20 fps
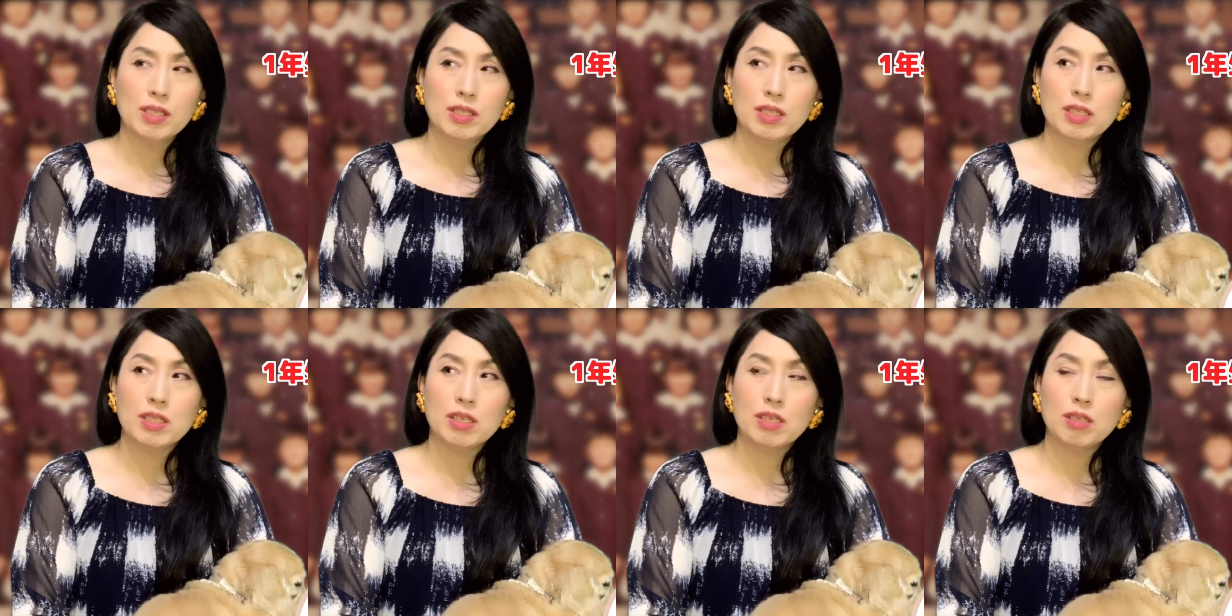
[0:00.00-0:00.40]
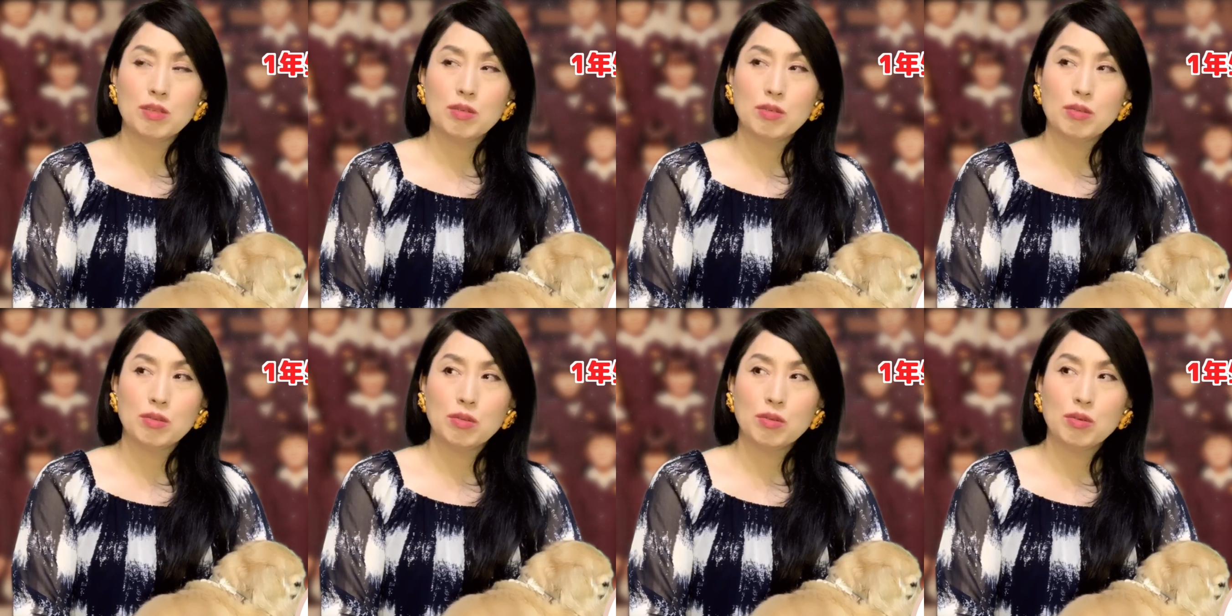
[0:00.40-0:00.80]
なぜか
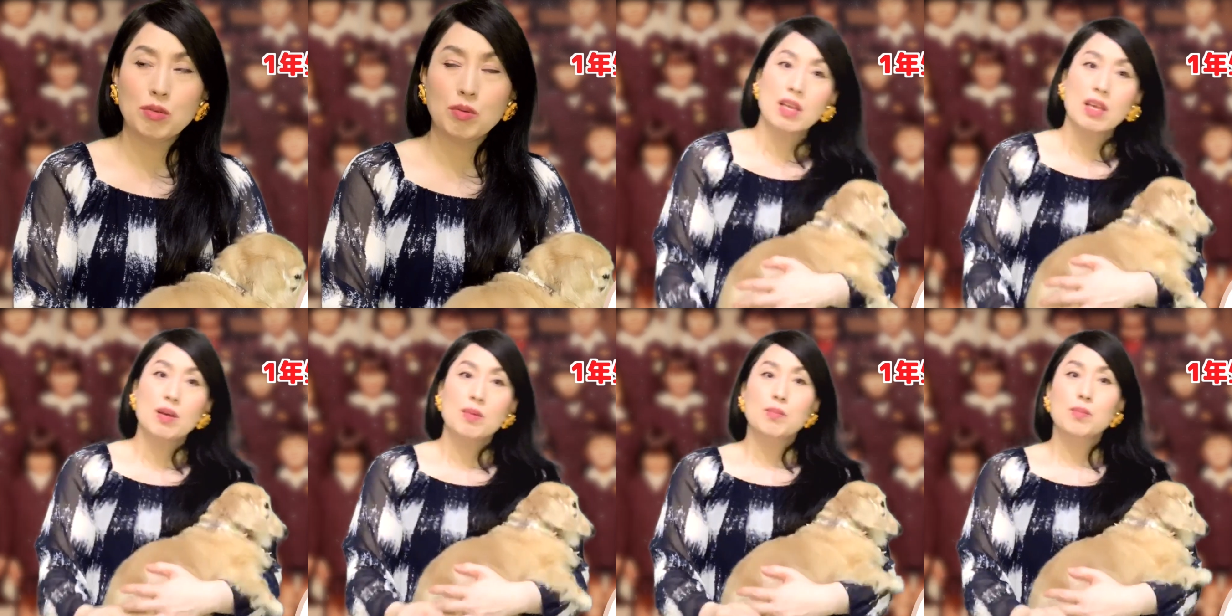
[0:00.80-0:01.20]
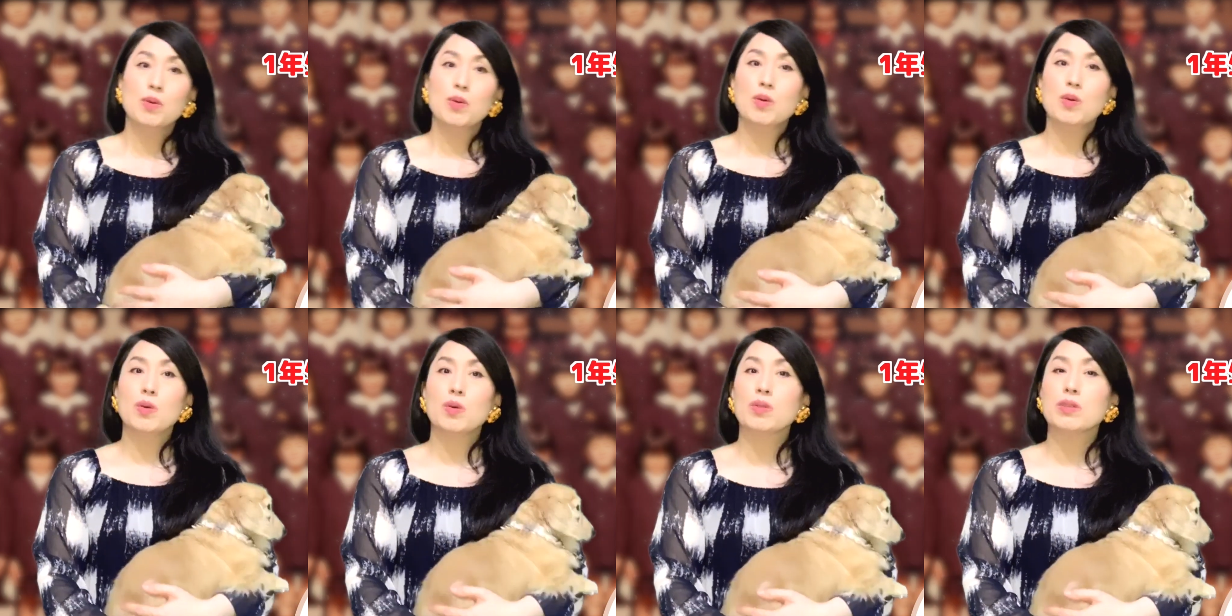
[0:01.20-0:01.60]
というと
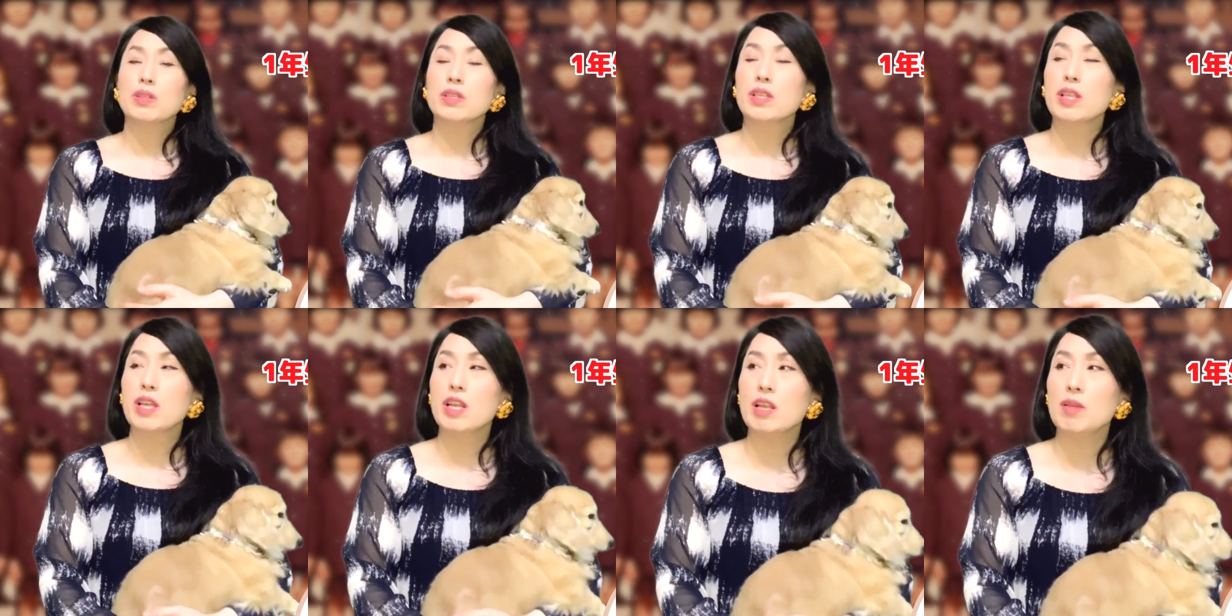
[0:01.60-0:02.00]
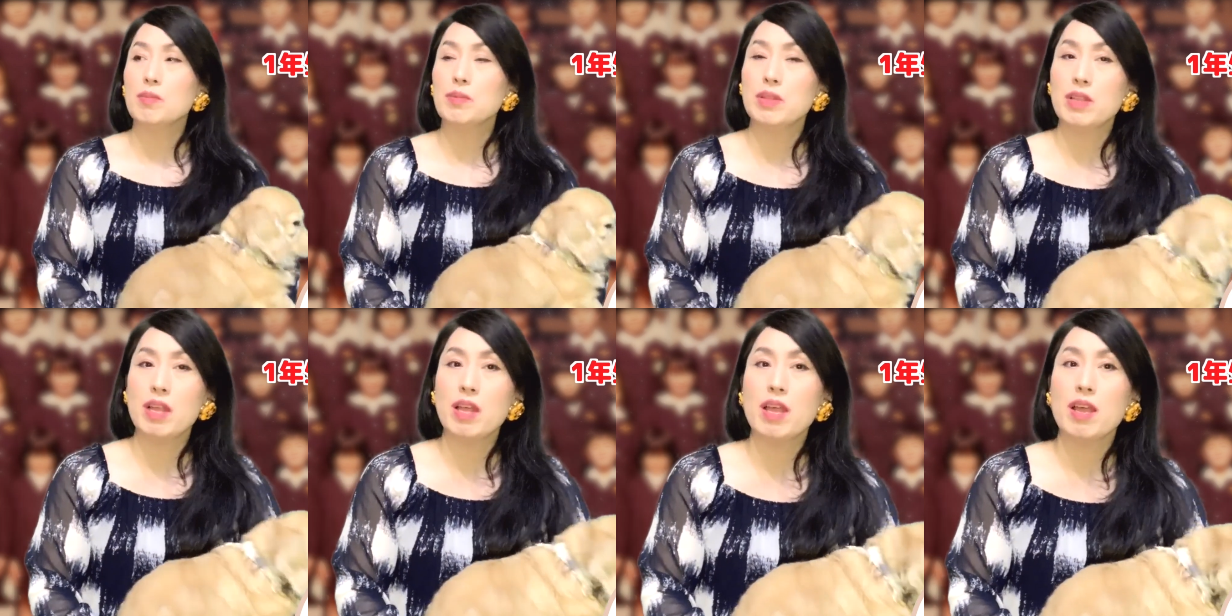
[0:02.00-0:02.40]
もう
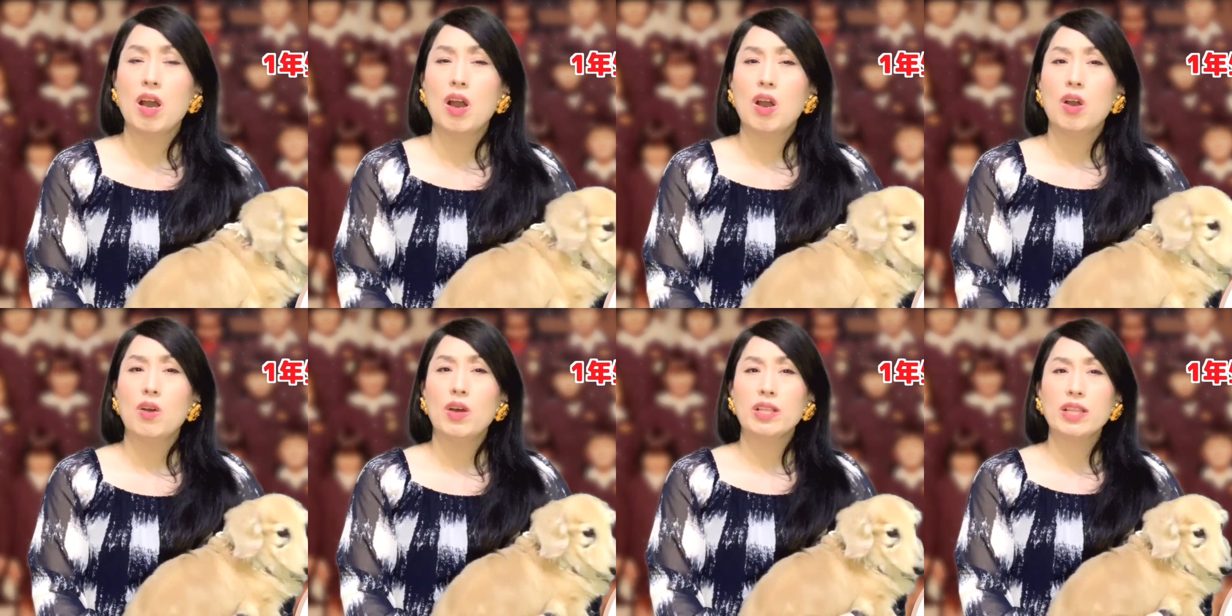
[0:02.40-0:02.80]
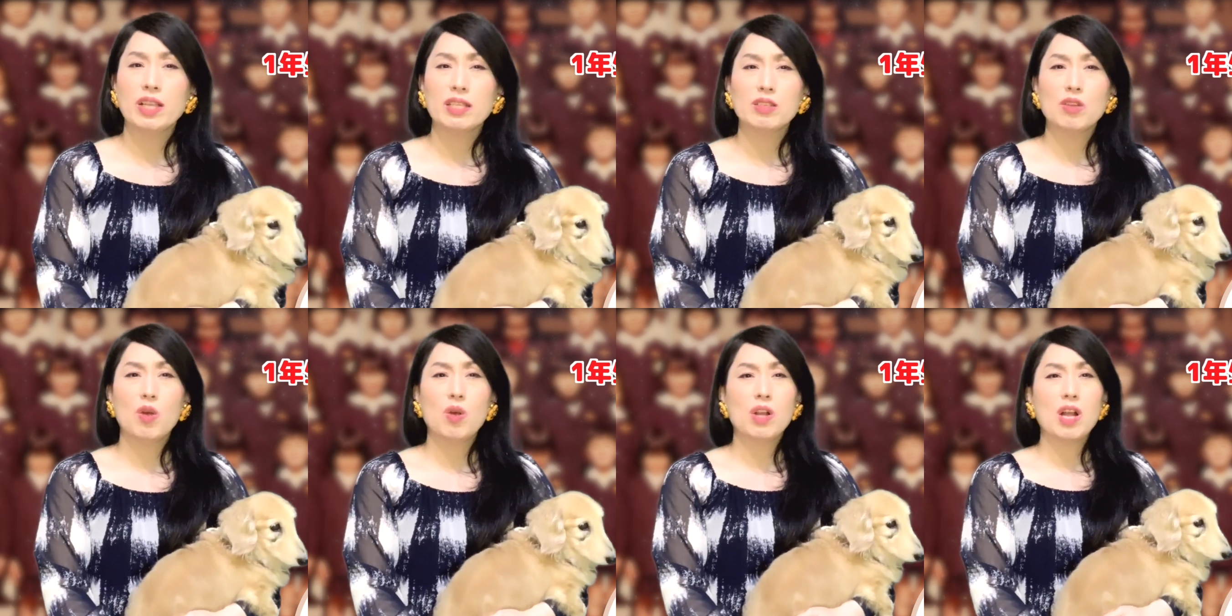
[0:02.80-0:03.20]
テレビで「
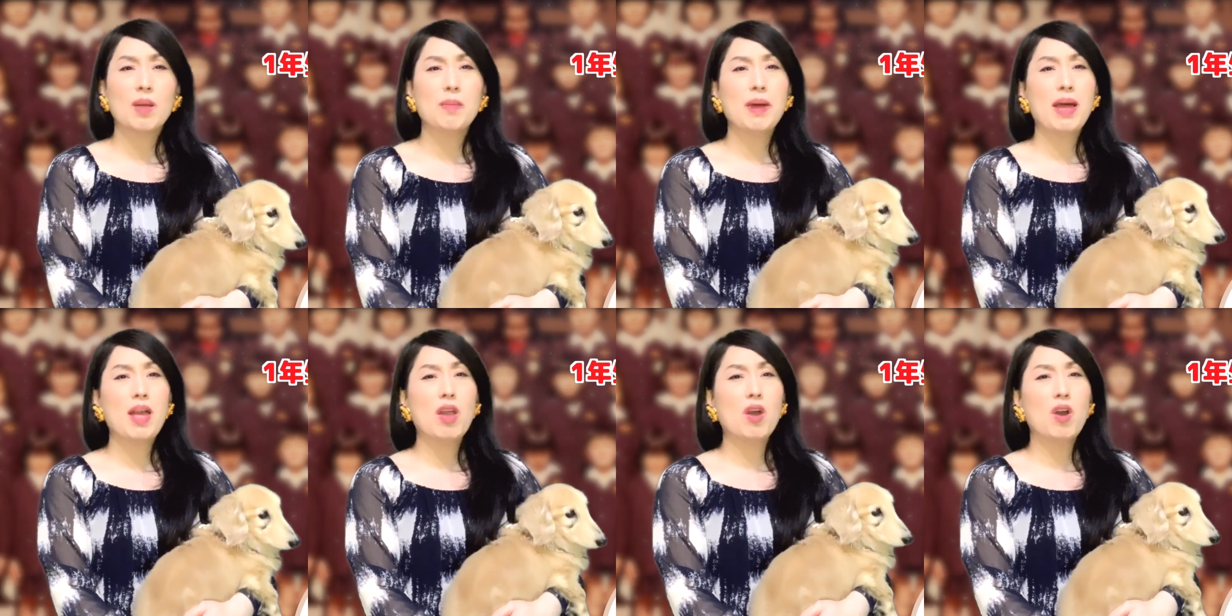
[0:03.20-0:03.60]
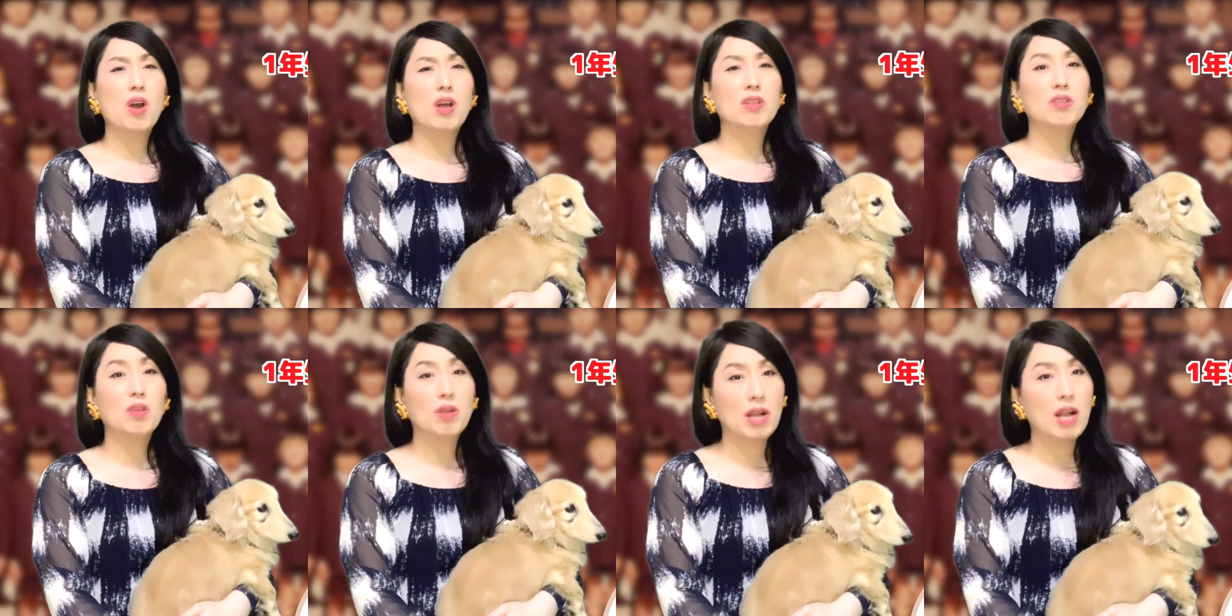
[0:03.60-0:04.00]
私を構え
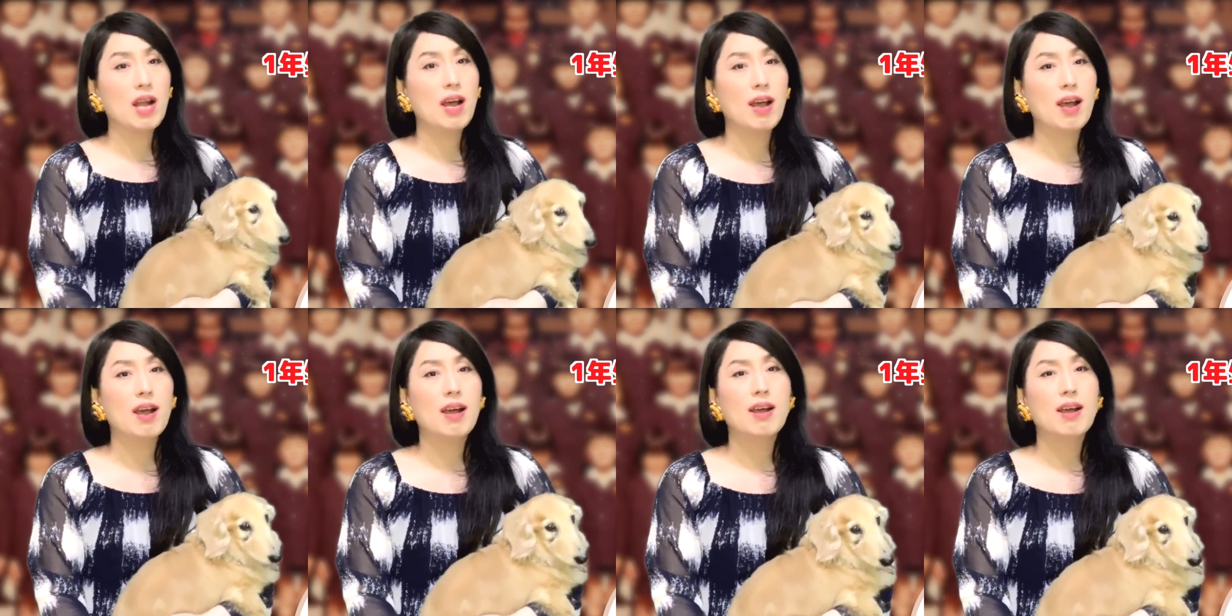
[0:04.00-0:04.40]
よ!」とか